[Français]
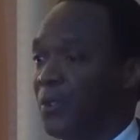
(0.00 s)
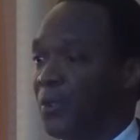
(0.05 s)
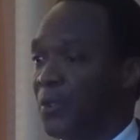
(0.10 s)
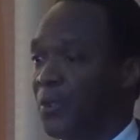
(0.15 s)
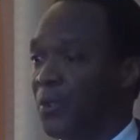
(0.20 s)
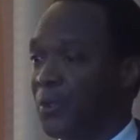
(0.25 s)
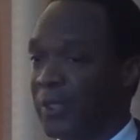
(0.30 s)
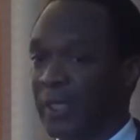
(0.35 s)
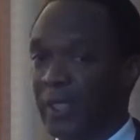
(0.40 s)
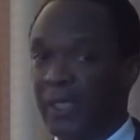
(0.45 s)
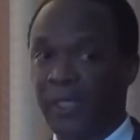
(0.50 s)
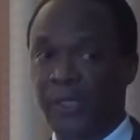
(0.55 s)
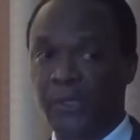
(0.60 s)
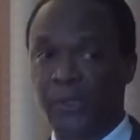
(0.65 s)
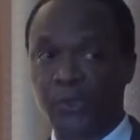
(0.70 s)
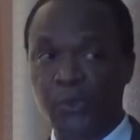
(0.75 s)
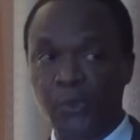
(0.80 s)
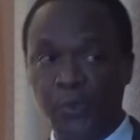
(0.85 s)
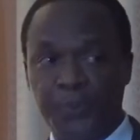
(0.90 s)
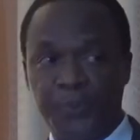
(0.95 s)
auxquelles les
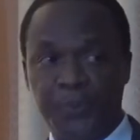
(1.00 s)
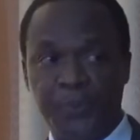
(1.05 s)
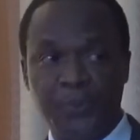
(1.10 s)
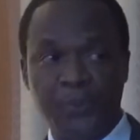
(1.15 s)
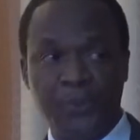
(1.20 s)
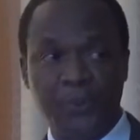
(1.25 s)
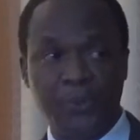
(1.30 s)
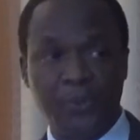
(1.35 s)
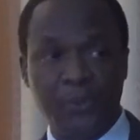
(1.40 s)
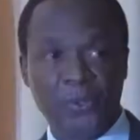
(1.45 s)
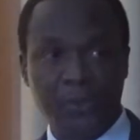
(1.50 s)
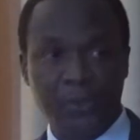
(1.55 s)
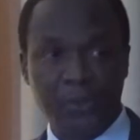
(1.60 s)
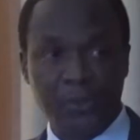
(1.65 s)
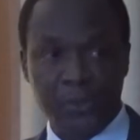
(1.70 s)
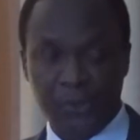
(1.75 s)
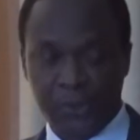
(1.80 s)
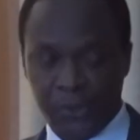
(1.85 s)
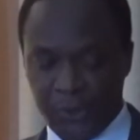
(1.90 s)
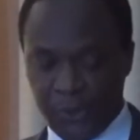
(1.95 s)
troupes
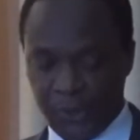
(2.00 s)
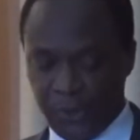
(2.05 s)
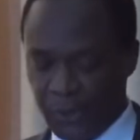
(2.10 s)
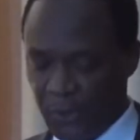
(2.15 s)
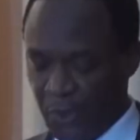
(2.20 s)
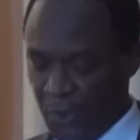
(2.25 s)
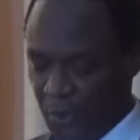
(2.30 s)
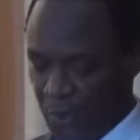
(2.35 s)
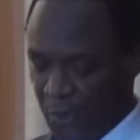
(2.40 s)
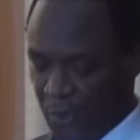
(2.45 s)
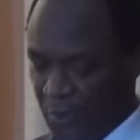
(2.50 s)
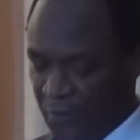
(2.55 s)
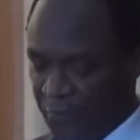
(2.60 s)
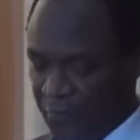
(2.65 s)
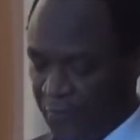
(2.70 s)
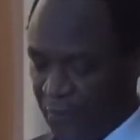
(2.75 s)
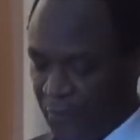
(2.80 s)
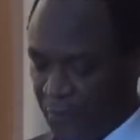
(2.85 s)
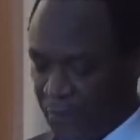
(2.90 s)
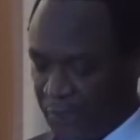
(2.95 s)
sont
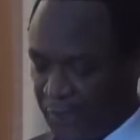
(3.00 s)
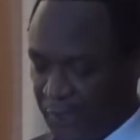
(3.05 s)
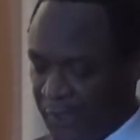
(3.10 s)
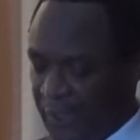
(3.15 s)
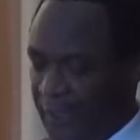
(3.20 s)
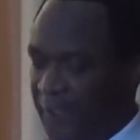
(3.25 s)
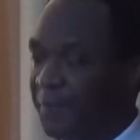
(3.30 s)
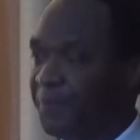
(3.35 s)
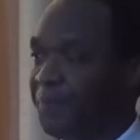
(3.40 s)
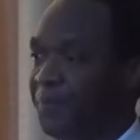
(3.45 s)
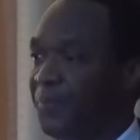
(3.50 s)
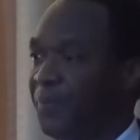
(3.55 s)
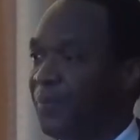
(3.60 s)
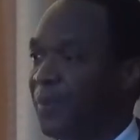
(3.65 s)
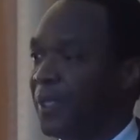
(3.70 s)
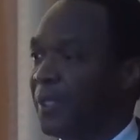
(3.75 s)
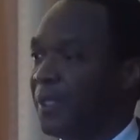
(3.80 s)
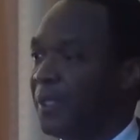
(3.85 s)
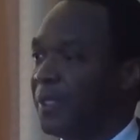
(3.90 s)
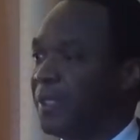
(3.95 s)
confrontées
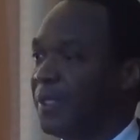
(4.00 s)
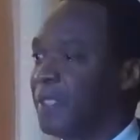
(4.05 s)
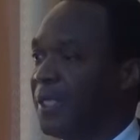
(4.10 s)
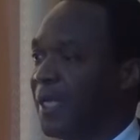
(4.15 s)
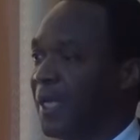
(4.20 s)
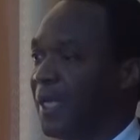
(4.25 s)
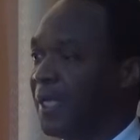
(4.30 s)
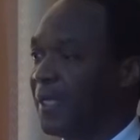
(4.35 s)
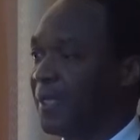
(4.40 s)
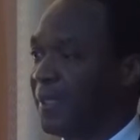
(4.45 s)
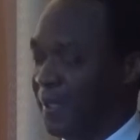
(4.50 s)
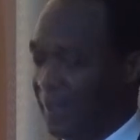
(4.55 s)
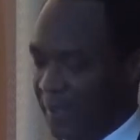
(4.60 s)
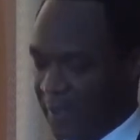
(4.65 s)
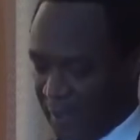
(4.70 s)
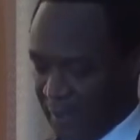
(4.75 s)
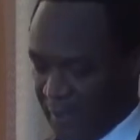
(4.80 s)
dans